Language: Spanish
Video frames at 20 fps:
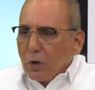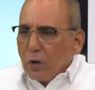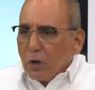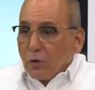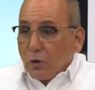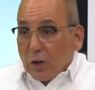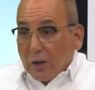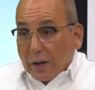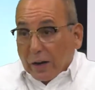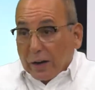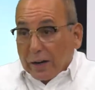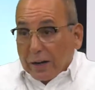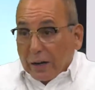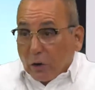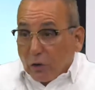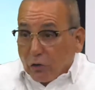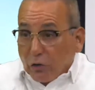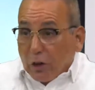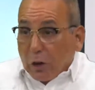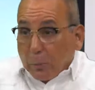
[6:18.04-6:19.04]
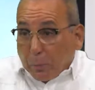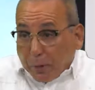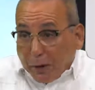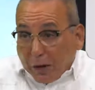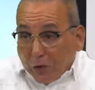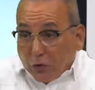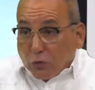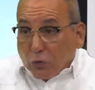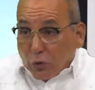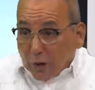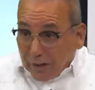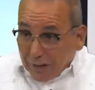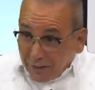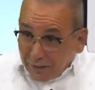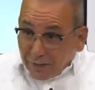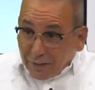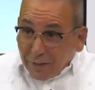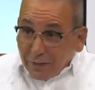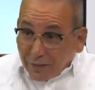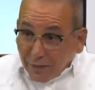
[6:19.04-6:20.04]
Jan Alán lo tiene preso, en
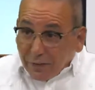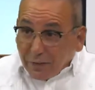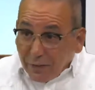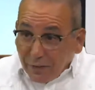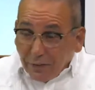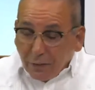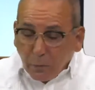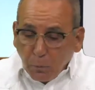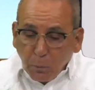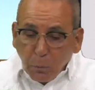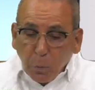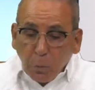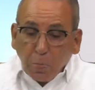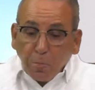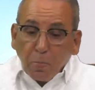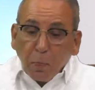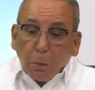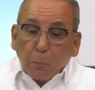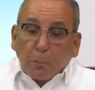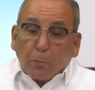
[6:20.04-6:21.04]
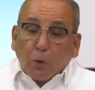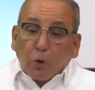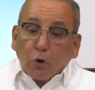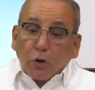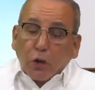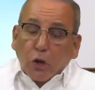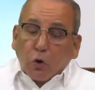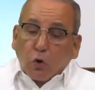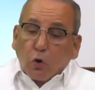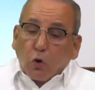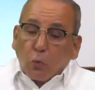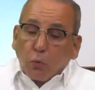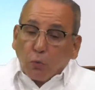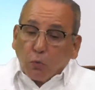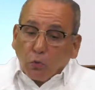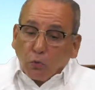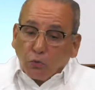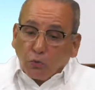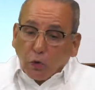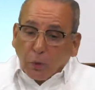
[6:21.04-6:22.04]
síntesis, porque
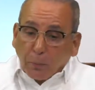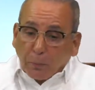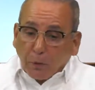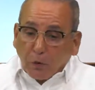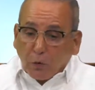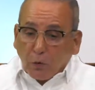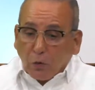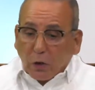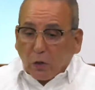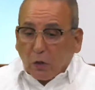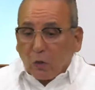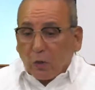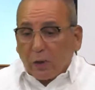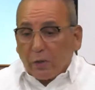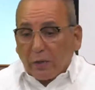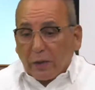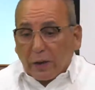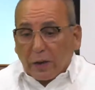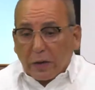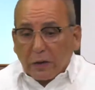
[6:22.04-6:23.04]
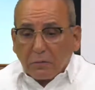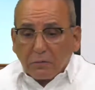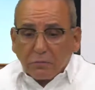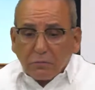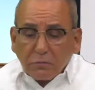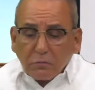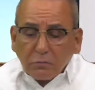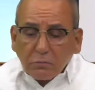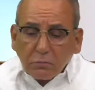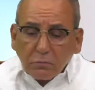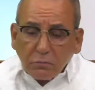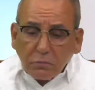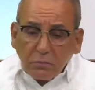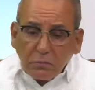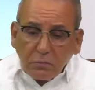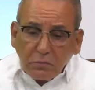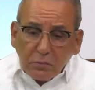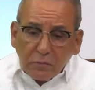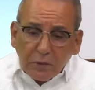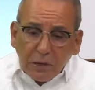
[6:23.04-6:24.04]
como fue procurador general
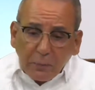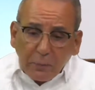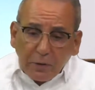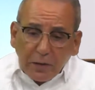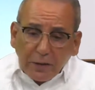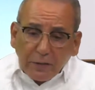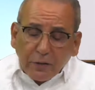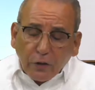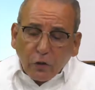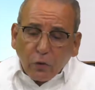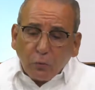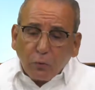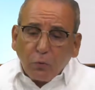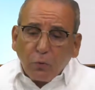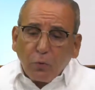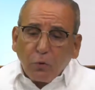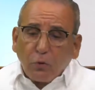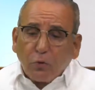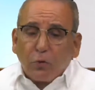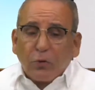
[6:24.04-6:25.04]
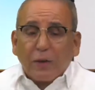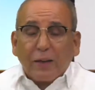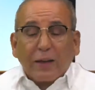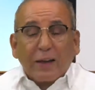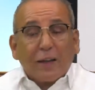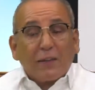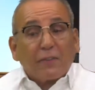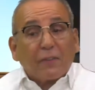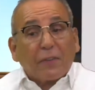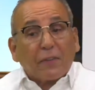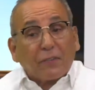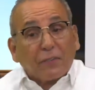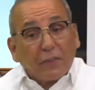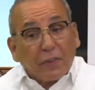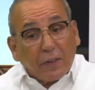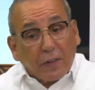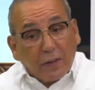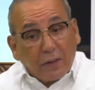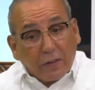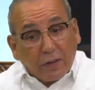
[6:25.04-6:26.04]
del Ministerio Público y en esa
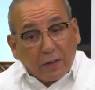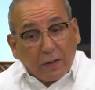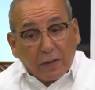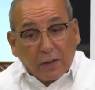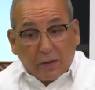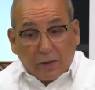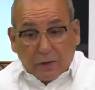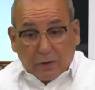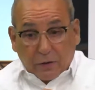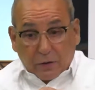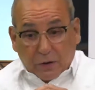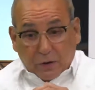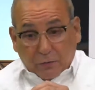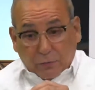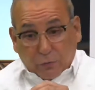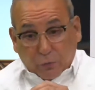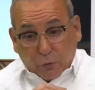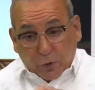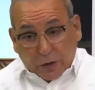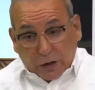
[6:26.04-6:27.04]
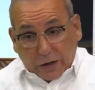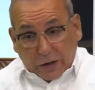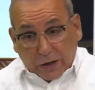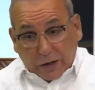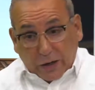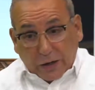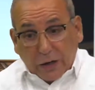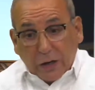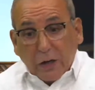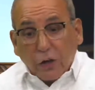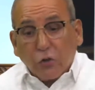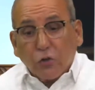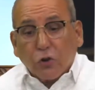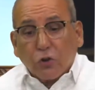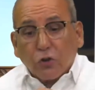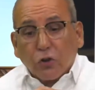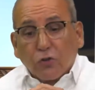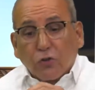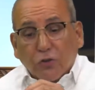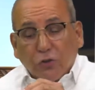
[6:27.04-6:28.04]
sede eh, fue
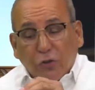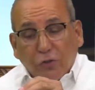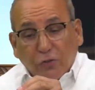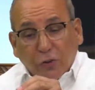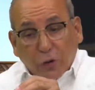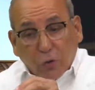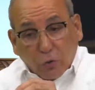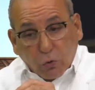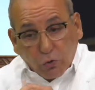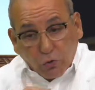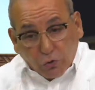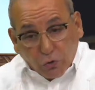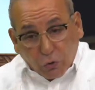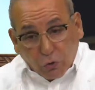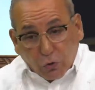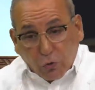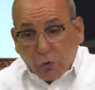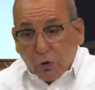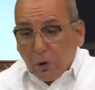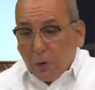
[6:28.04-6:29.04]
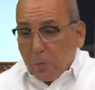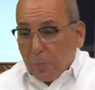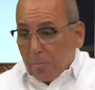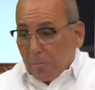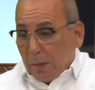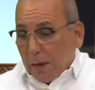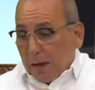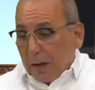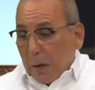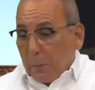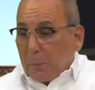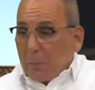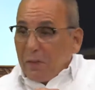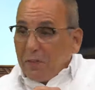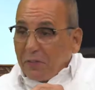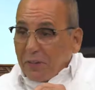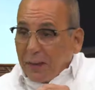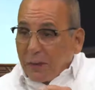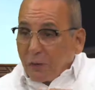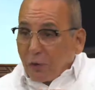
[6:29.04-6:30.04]
donde se desarrolló el
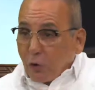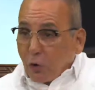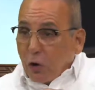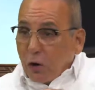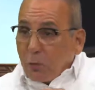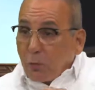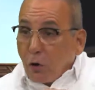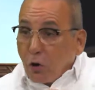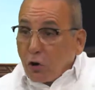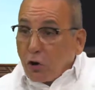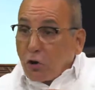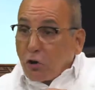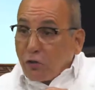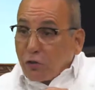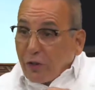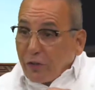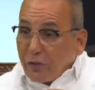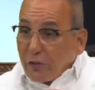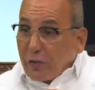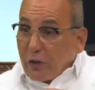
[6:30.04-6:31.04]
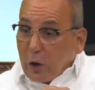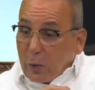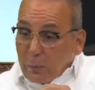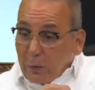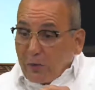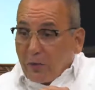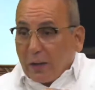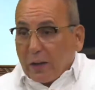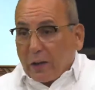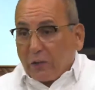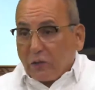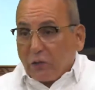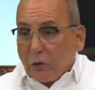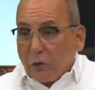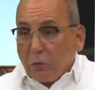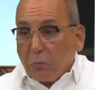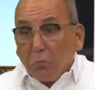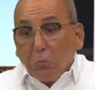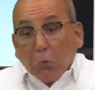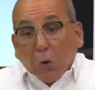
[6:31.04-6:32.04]
epicentro, el vórtice de la
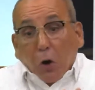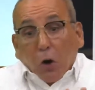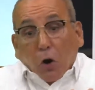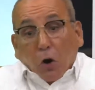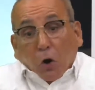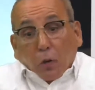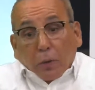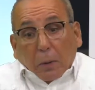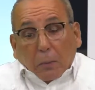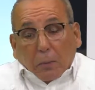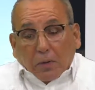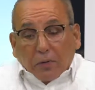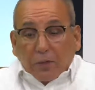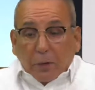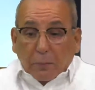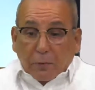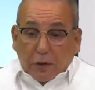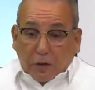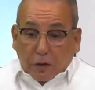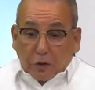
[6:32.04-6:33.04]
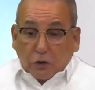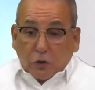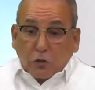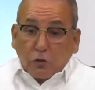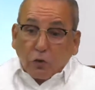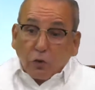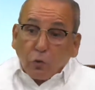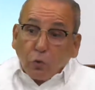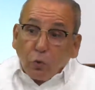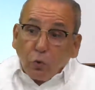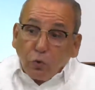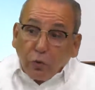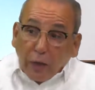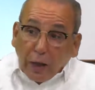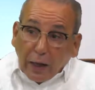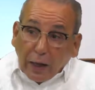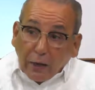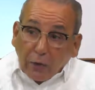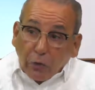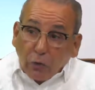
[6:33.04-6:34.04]
investigación, obviamente habría que tener
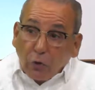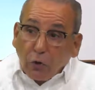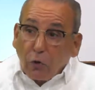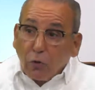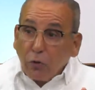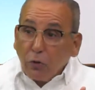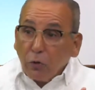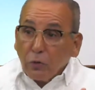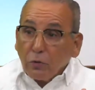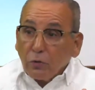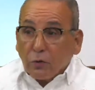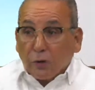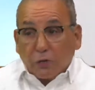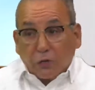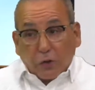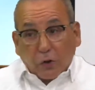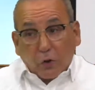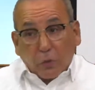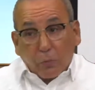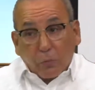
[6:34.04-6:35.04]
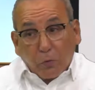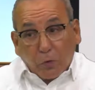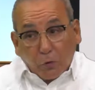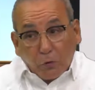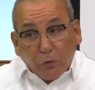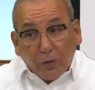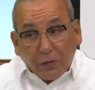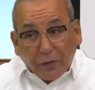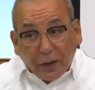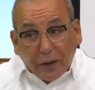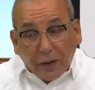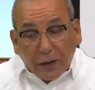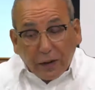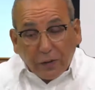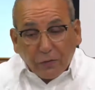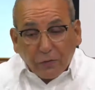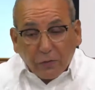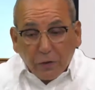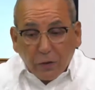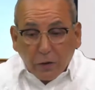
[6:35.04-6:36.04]
cuidado, decían los,
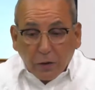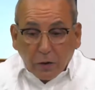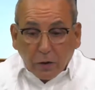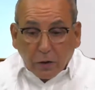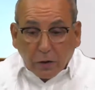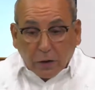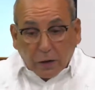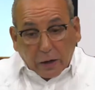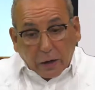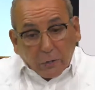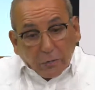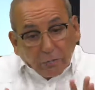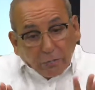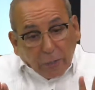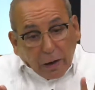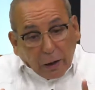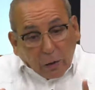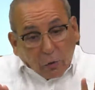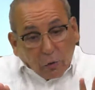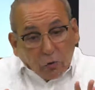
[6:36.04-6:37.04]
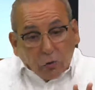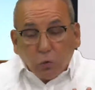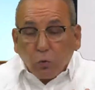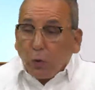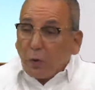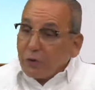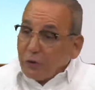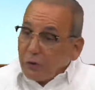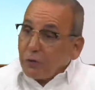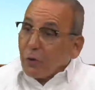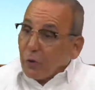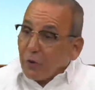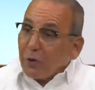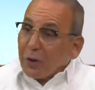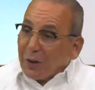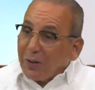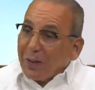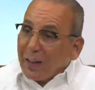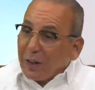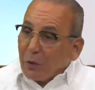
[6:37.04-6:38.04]
fiscales, y algunos jueces se lo
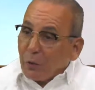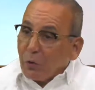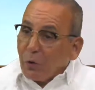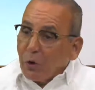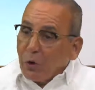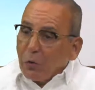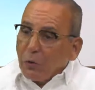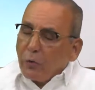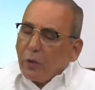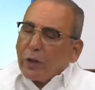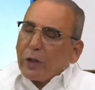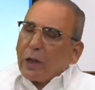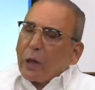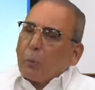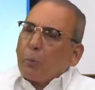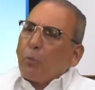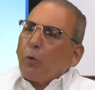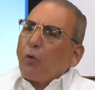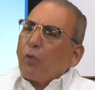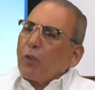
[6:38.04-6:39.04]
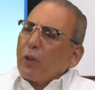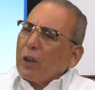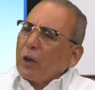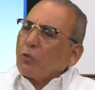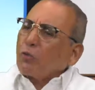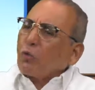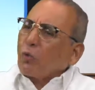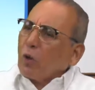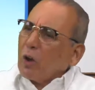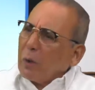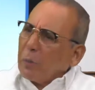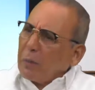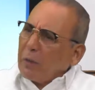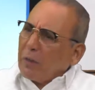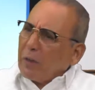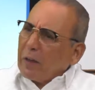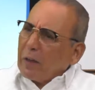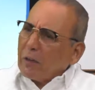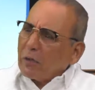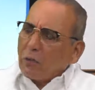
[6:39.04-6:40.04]
creyeron, de que podría obstruir la
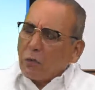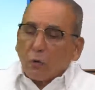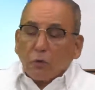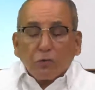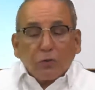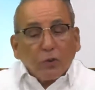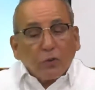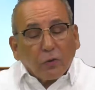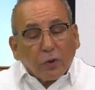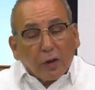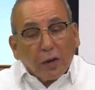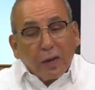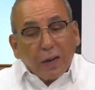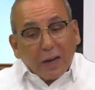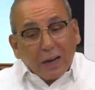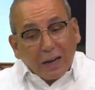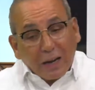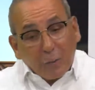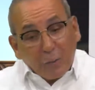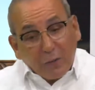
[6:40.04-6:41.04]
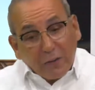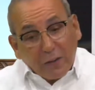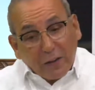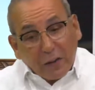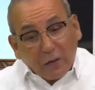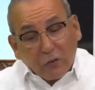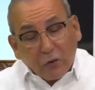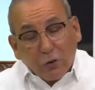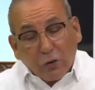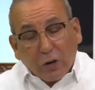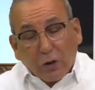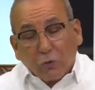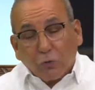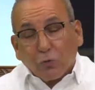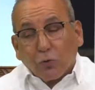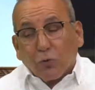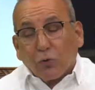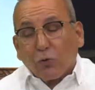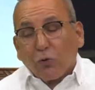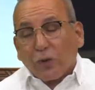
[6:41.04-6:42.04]
investigación. Señores, la investigación
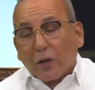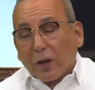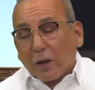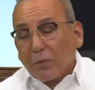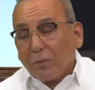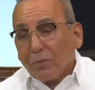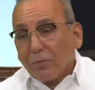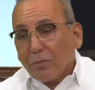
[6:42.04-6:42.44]
clausuró ya,